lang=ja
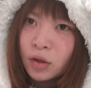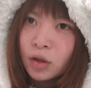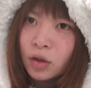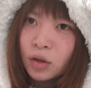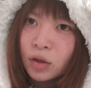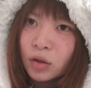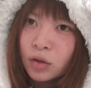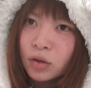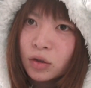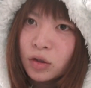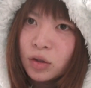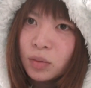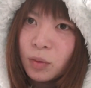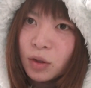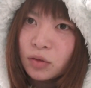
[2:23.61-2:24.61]
で
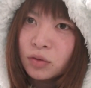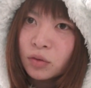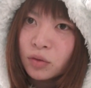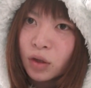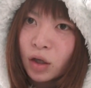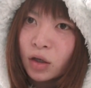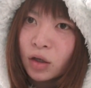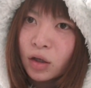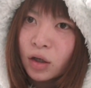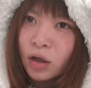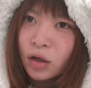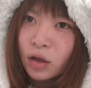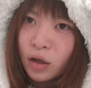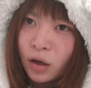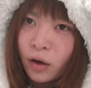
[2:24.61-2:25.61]
一番の難
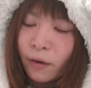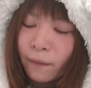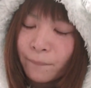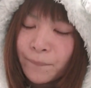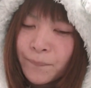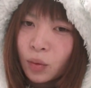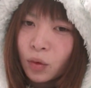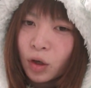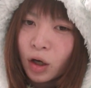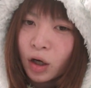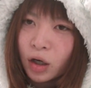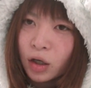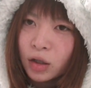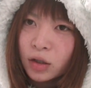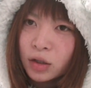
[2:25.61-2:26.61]
関がほら
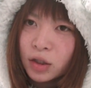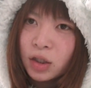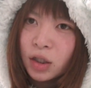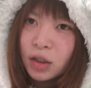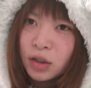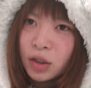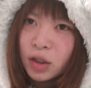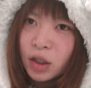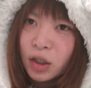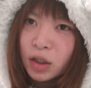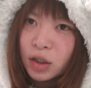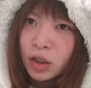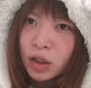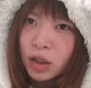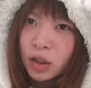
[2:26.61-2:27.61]
人間社会
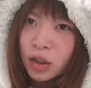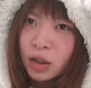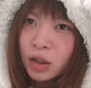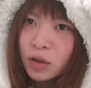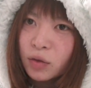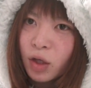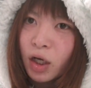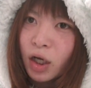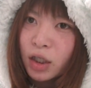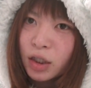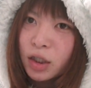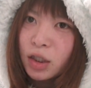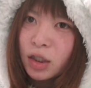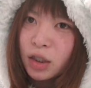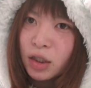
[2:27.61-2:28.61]
にの中
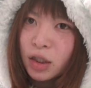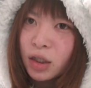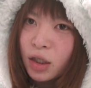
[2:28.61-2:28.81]
に